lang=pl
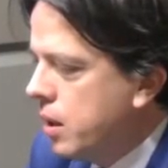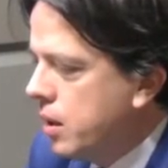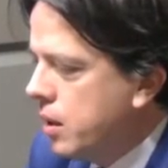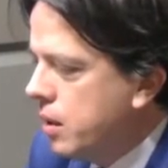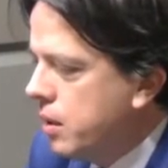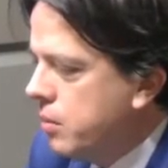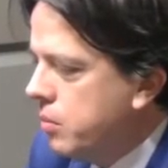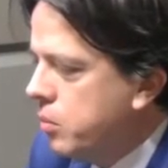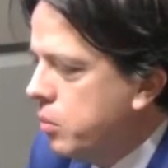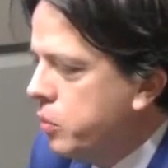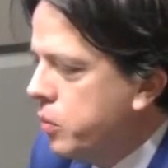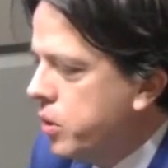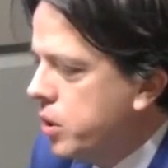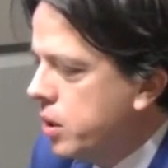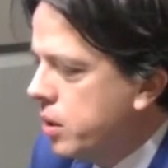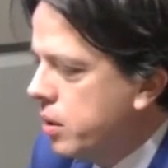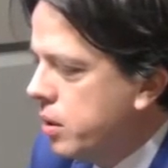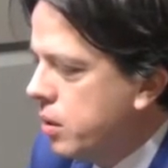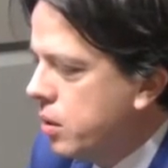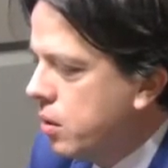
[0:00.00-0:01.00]
E, mówi
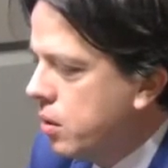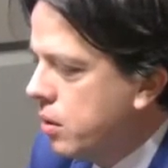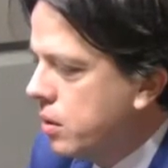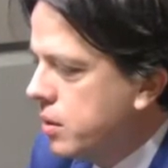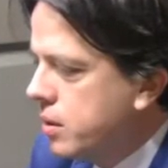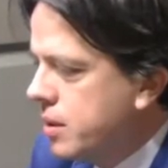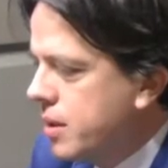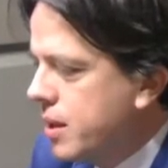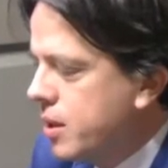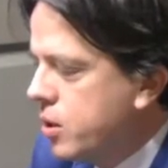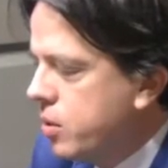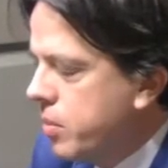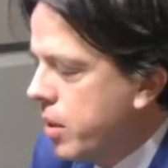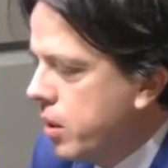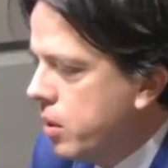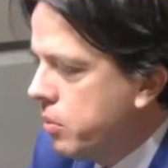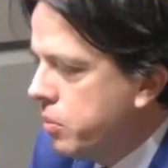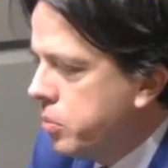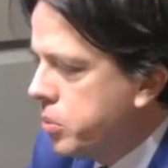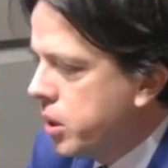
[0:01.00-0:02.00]
się tylko,
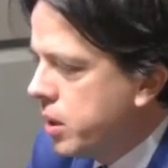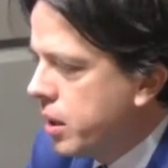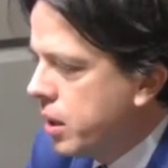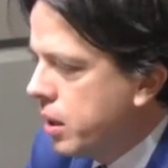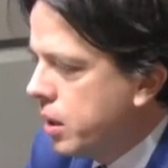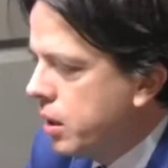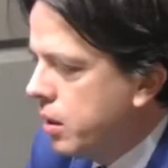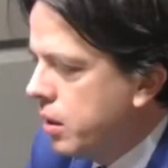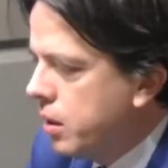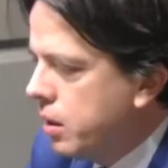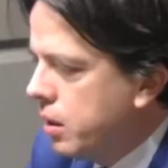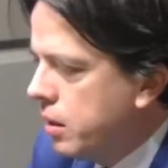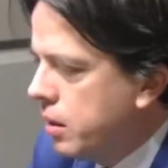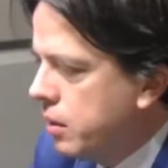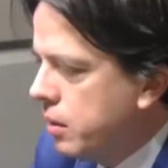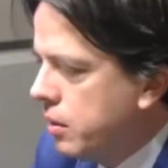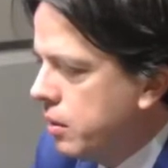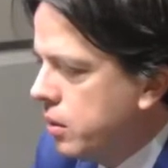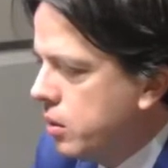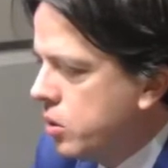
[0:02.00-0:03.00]
zatrzymano
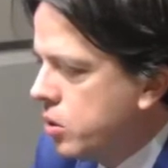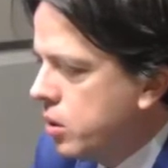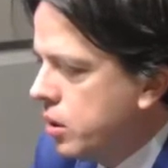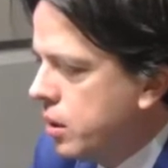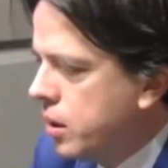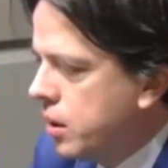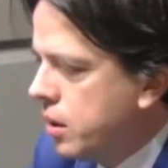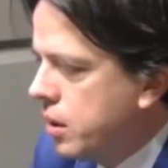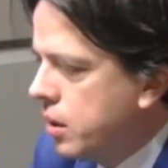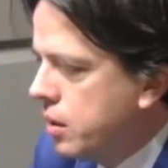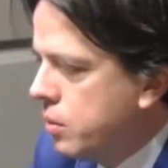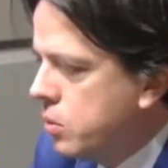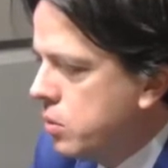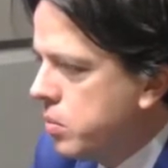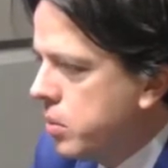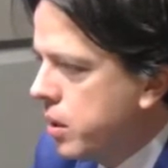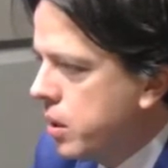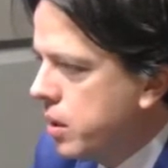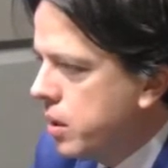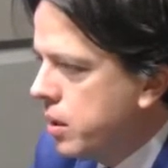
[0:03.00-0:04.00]
przetargi rozstrzygnięte na
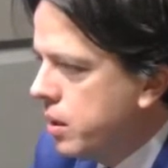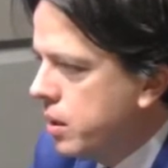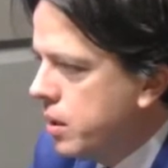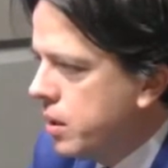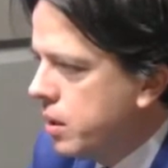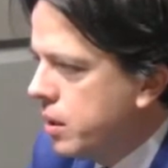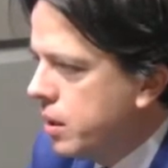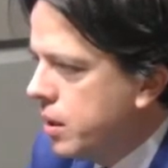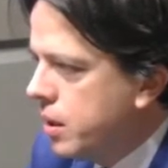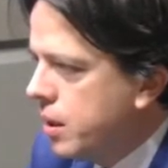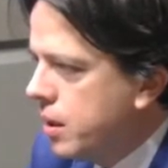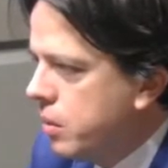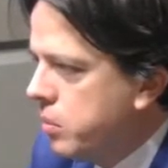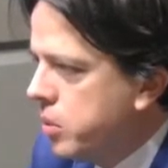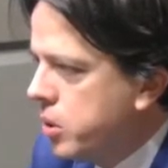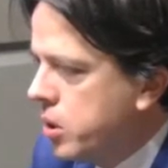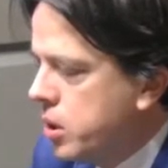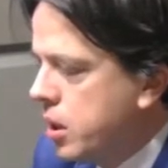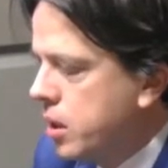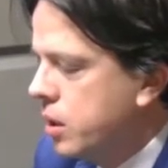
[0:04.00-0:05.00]
uzbrojenie, nie
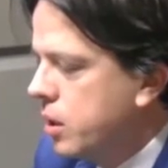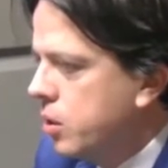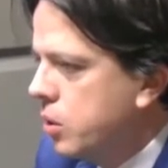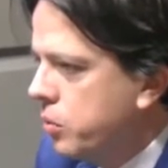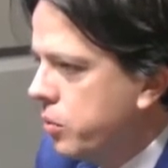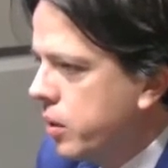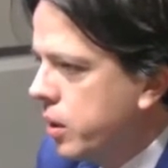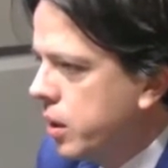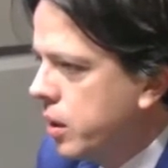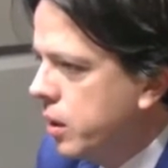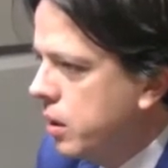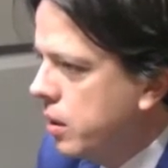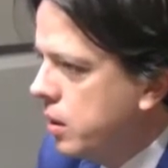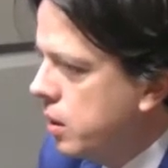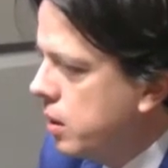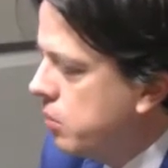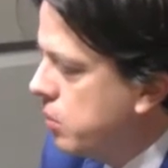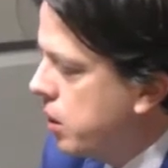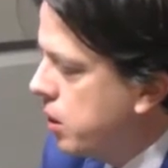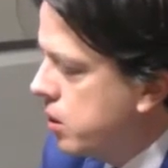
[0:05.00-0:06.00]
robi się żadnych nowych
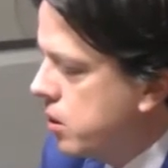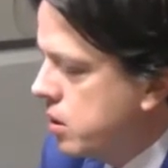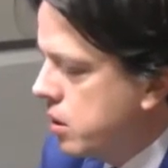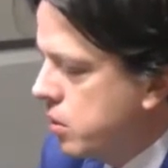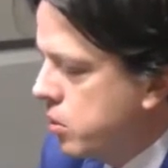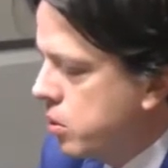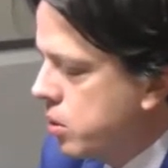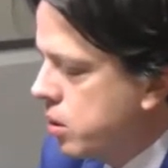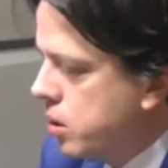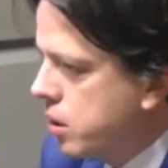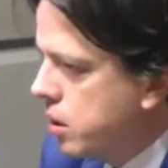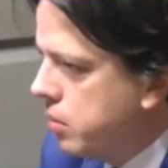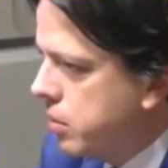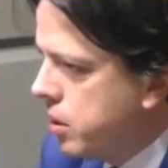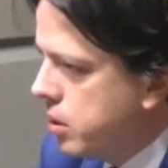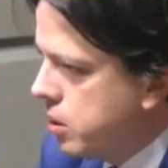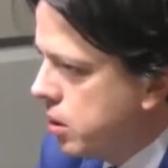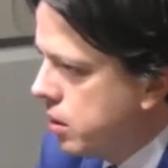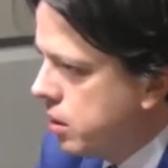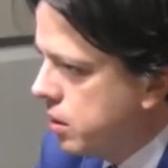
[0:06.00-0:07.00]
i mogę się założyć, że nie
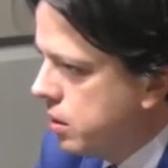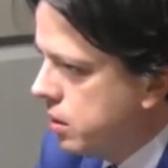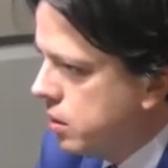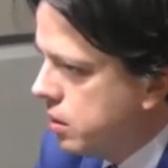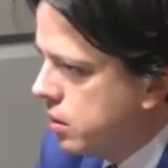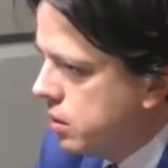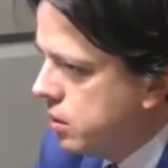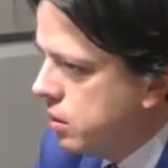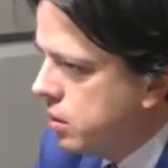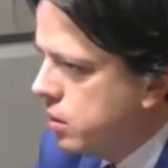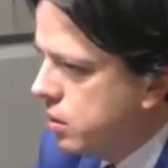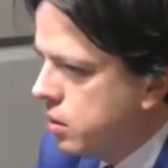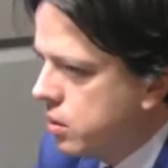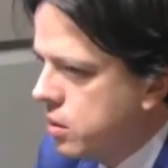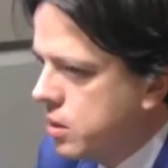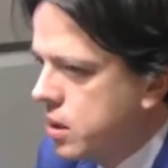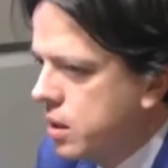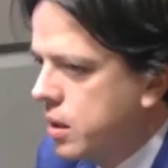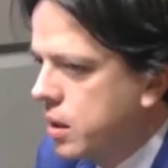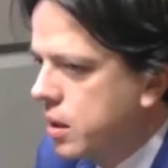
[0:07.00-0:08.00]
będzie do, do
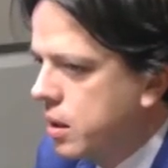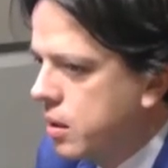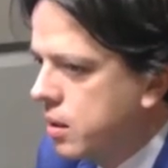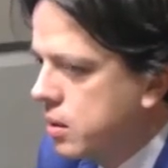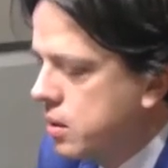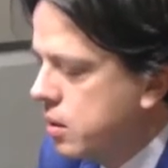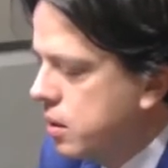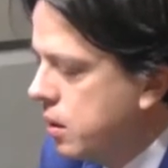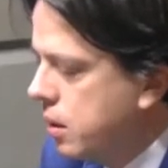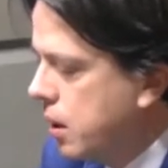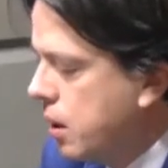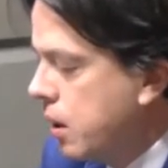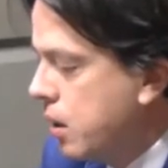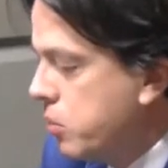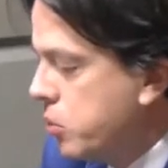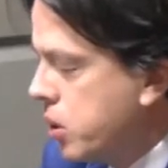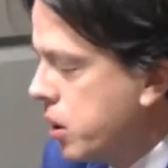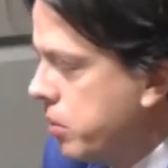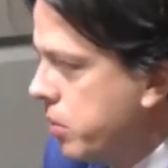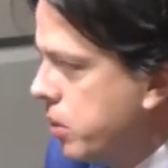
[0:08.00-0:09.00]
końca tej kadencji,
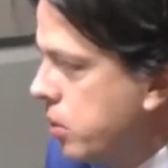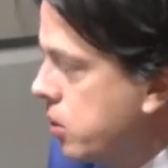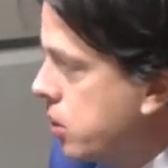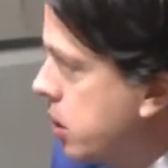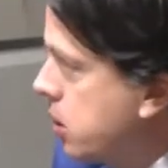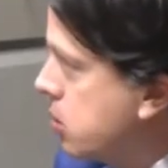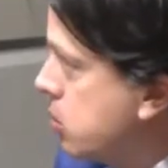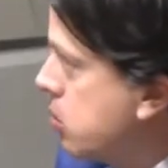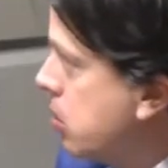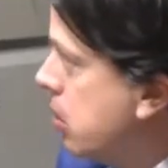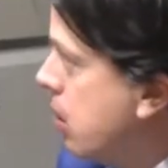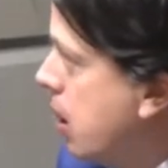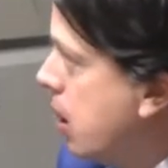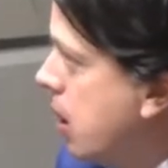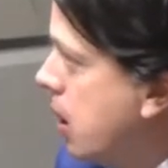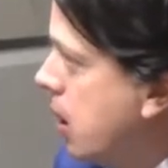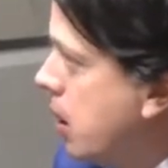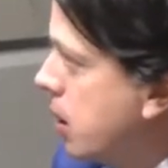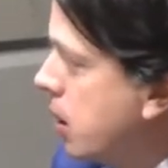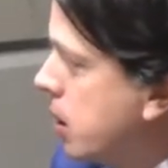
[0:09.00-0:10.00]
przynajmniej do czasu,
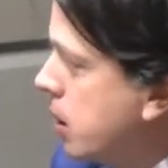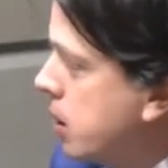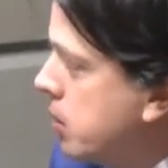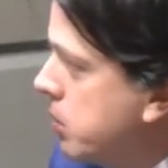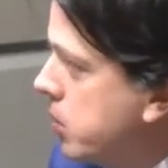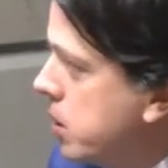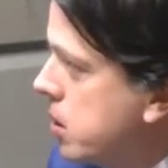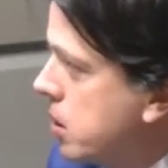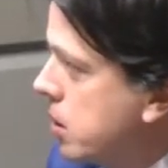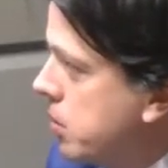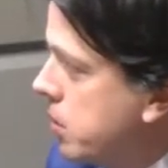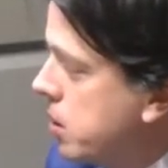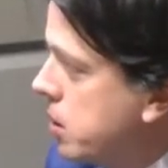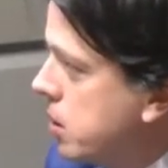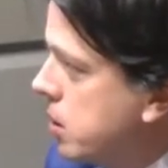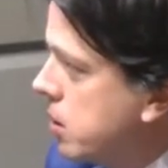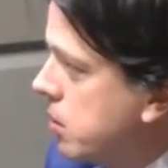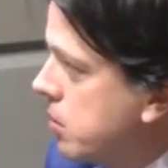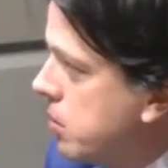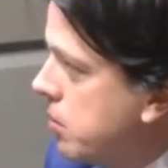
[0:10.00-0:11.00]
kiedy ministrem
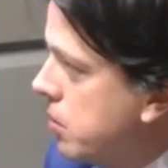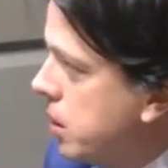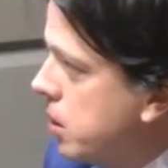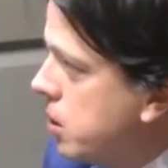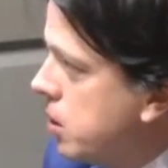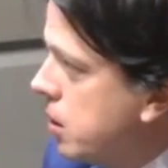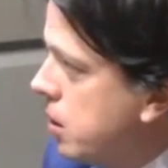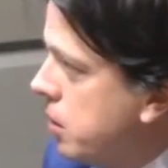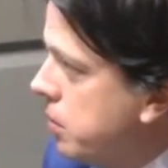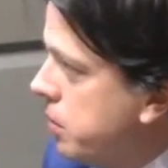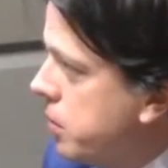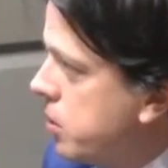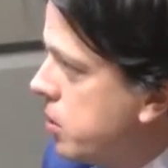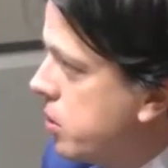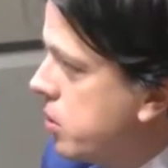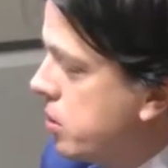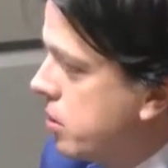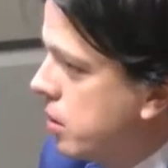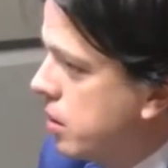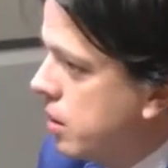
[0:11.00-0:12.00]
będzie Macierewicz.
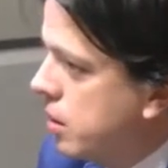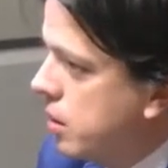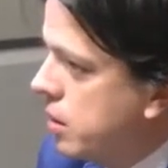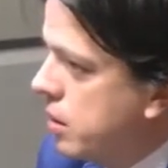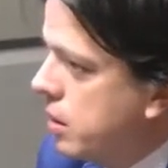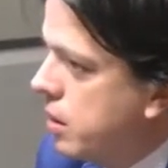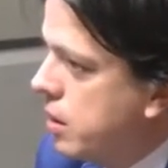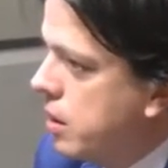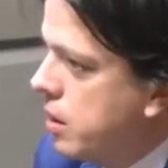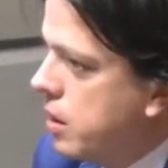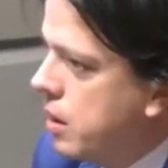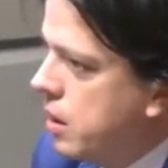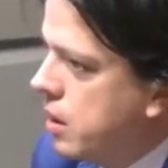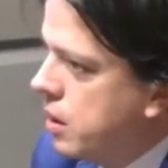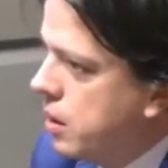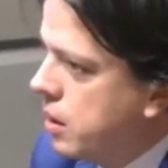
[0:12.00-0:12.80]
Armia, to, to